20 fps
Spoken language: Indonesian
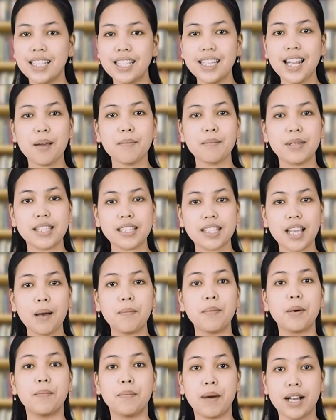tidak bisa
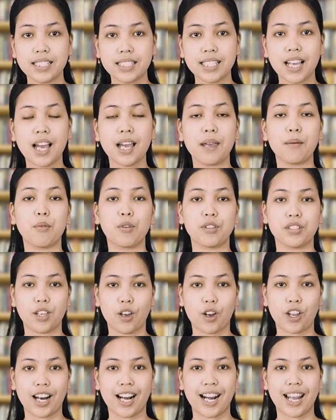membaca emosi
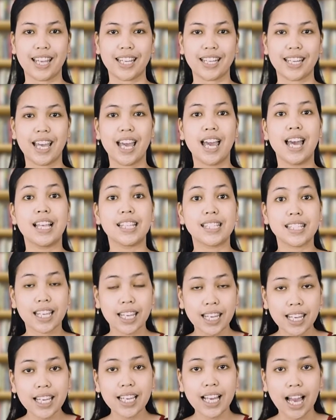orang lain,
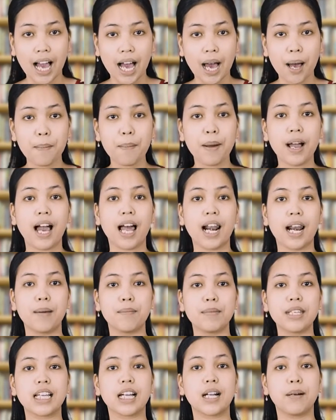sehingga
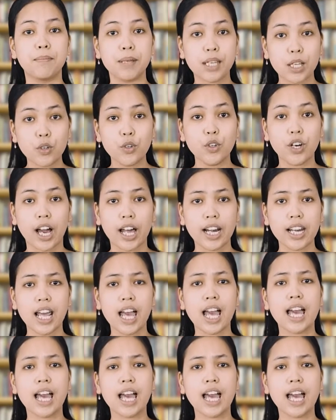mengalami kebingungan